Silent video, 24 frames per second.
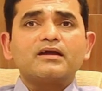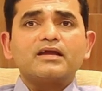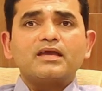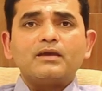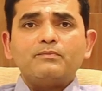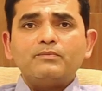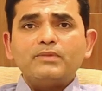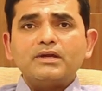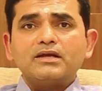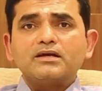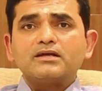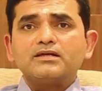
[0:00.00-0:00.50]

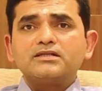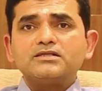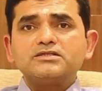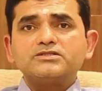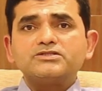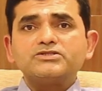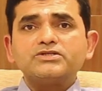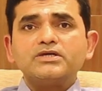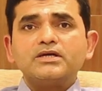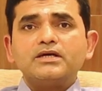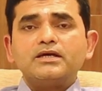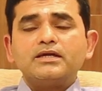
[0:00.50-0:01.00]

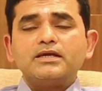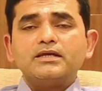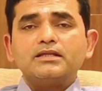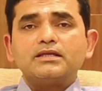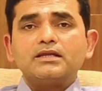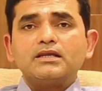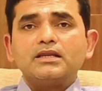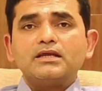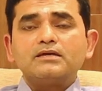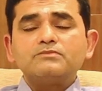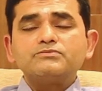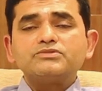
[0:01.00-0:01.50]
கெமிக்கல்ஸ்
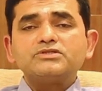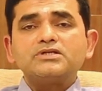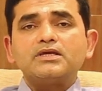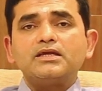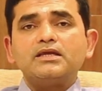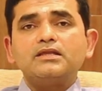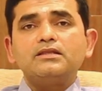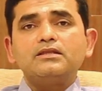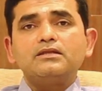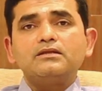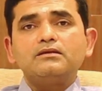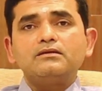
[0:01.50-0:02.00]
இதெல்லாம்
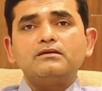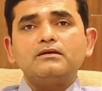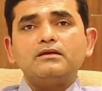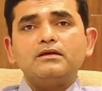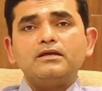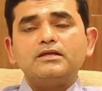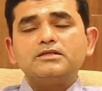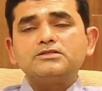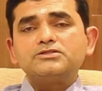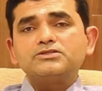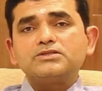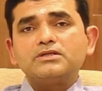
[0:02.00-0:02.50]
சேர்ந்து
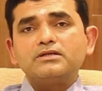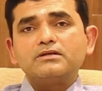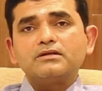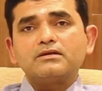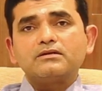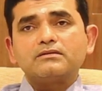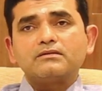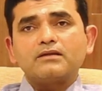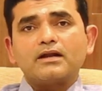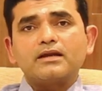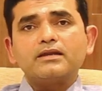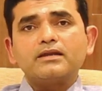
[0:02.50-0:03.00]

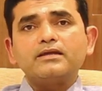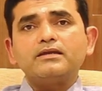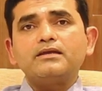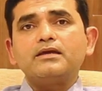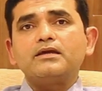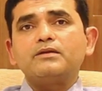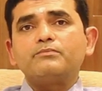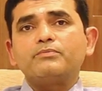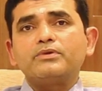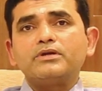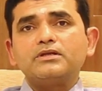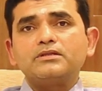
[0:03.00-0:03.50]
இன்சுலினுக்கு தடை
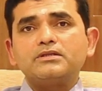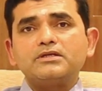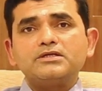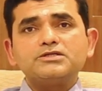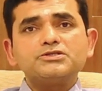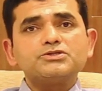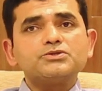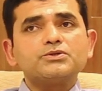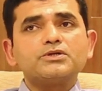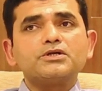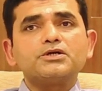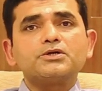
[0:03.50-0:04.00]
ஏற்படுத்தி
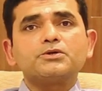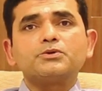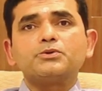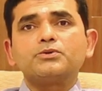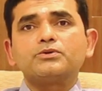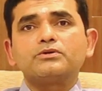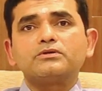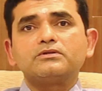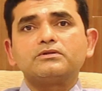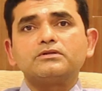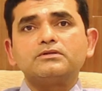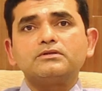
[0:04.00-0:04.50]
சுகரை
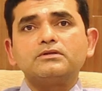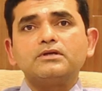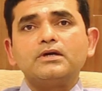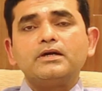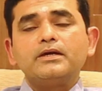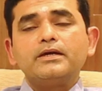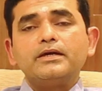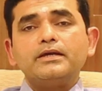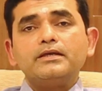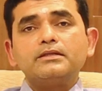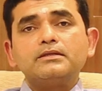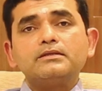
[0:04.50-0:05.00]
கூட்டுது
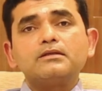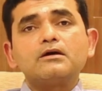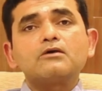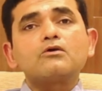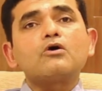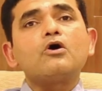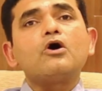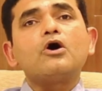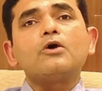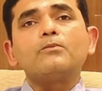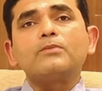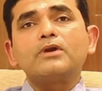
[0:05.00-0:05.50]
இதுதான்
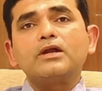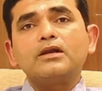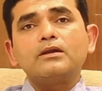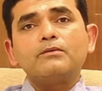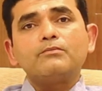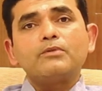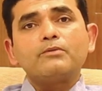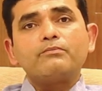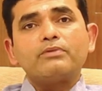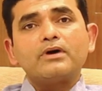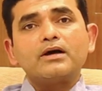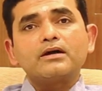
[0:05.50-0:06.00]
காமனாக
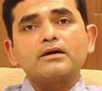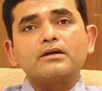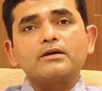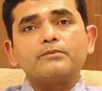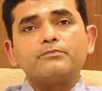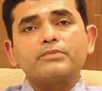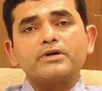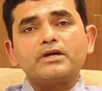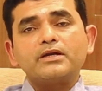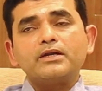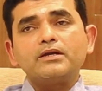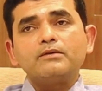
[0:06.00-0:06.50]
நம்ம பார்க்குற
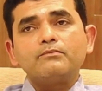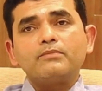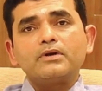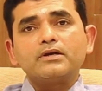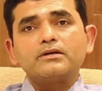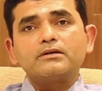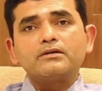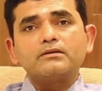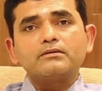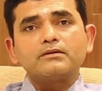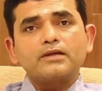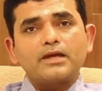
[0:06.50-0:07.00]
பிரெட் அண்ட்
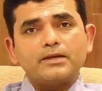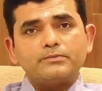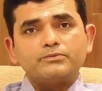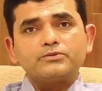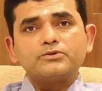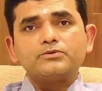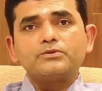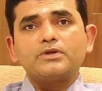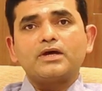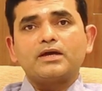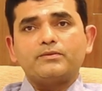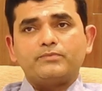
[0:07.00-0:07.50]
பட்டர் டைப்
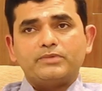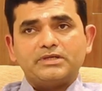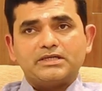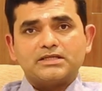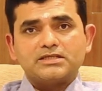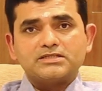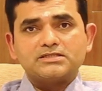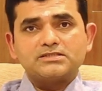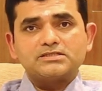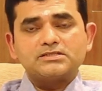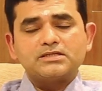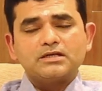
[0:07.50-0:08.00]
டூ
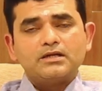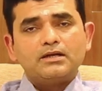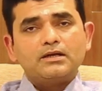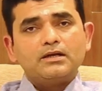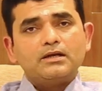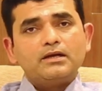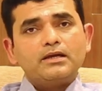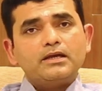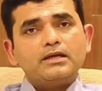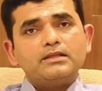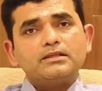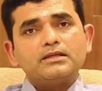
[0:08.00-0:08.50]
டயபிட்டிஸ்
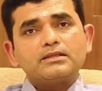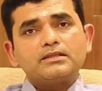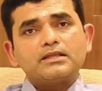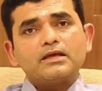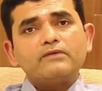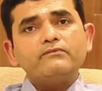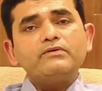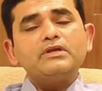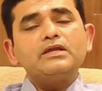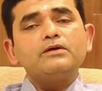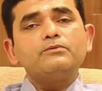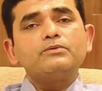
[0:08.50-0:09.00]
இதை
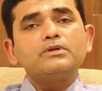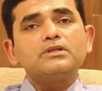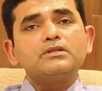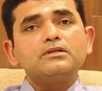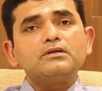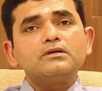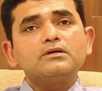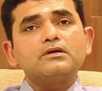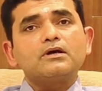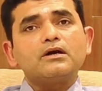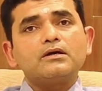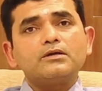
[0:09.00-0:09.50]
தவிர
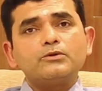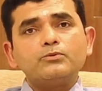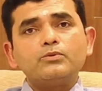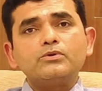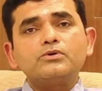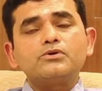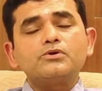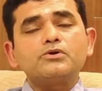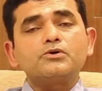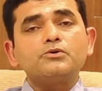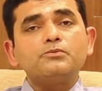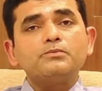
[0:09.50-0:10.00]
வந்து
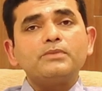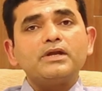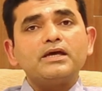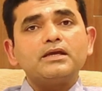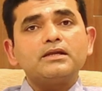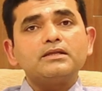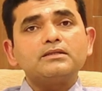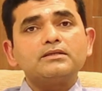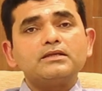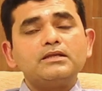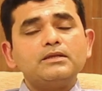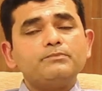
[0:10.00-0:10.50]
கருவுற்றுக்கும்
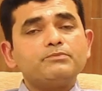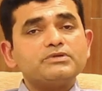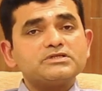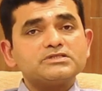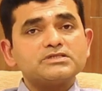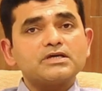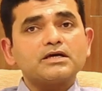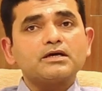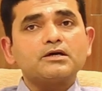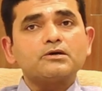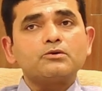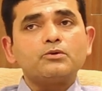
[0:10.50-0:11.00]
நேரத்தில் இப்போ
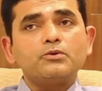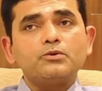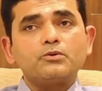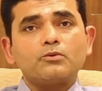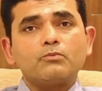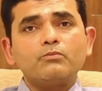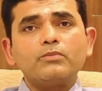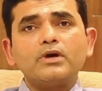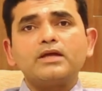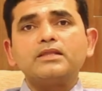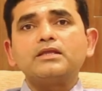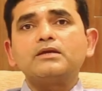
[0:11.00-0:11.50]
சக்கரை நோய்
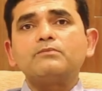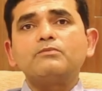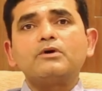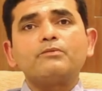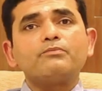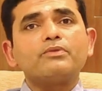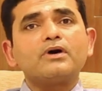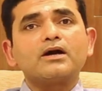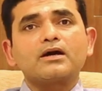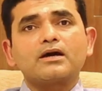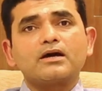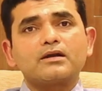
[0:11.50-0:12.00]
ரொம்ப அதிகமாக
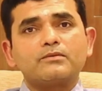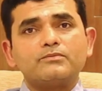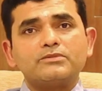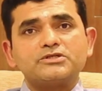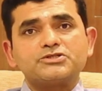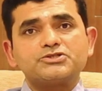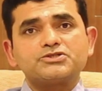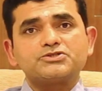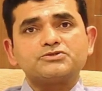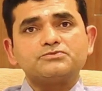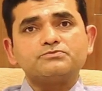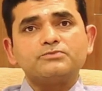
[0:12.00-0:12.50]
பார்க்க
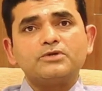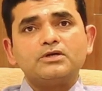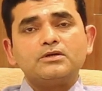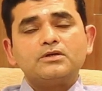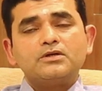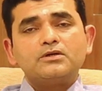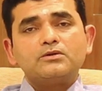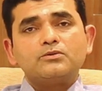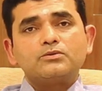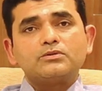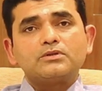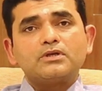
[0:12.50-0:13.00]
ஆரம்பிச்சிட்டோம்
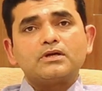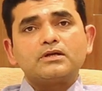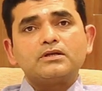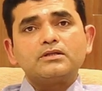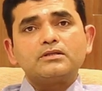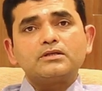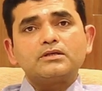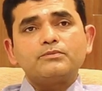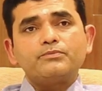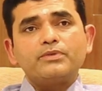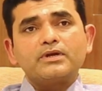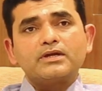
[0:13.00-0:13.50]

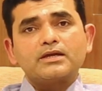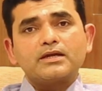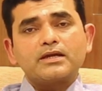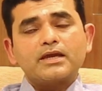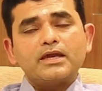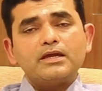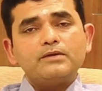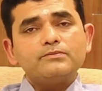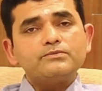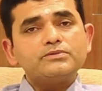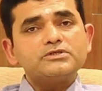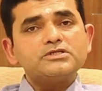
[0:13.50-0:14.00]
உதாரணத்துக்கு இப்போ எங்கள்
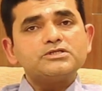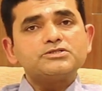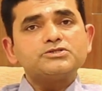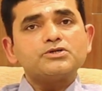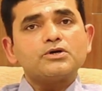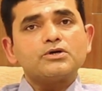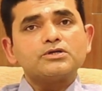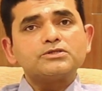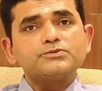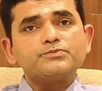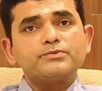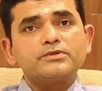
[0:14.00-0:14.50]
கேஎம்சிஹெச்
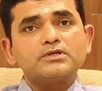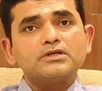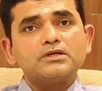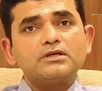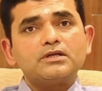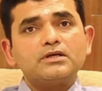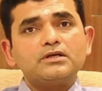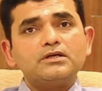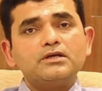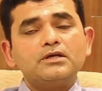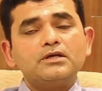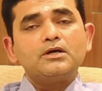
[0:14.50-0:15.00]

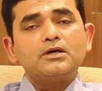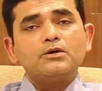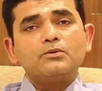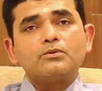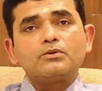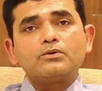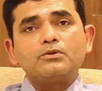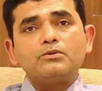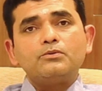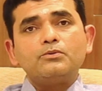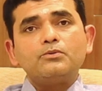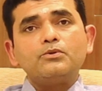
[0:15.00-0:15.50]
ஹாஸ்பிட்டலில்
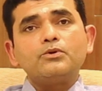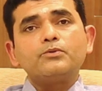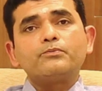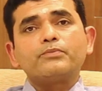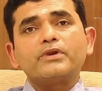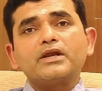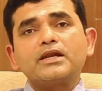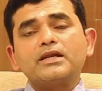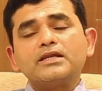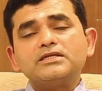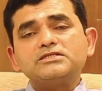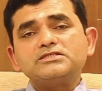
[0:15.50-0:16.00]
ஒரு நூறு
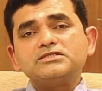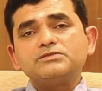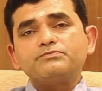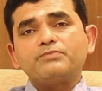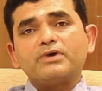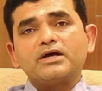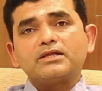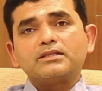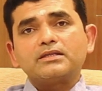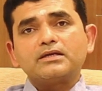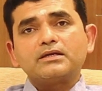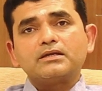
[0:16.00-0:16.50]
ப்ரெக்னென்சி
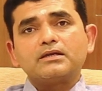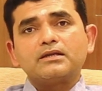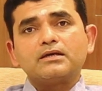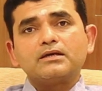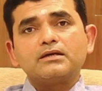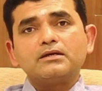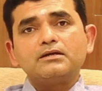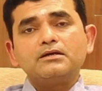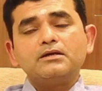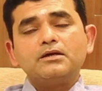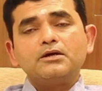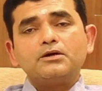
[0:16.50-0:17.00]
பார்த்திங்கன்னா
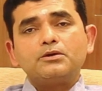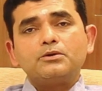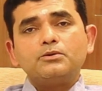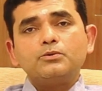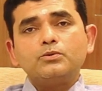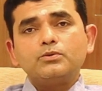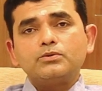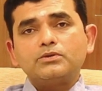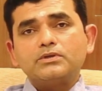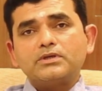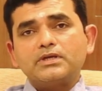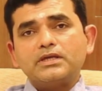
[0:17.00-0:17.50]

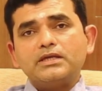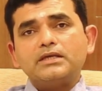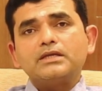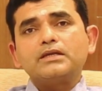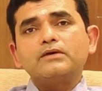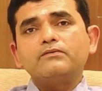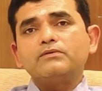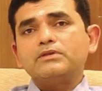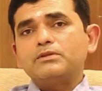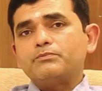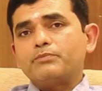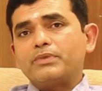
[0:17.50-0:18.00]
நூற்றுக்கு
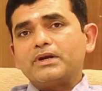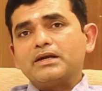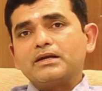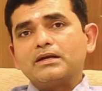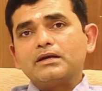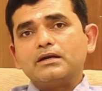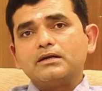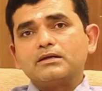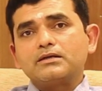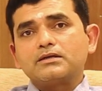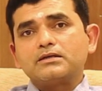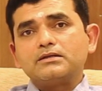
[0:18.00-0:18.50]
இருபது
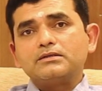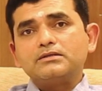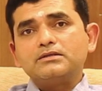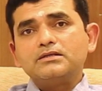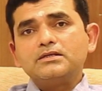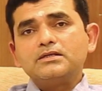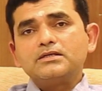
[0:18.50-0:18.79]
பெண்களுக்கு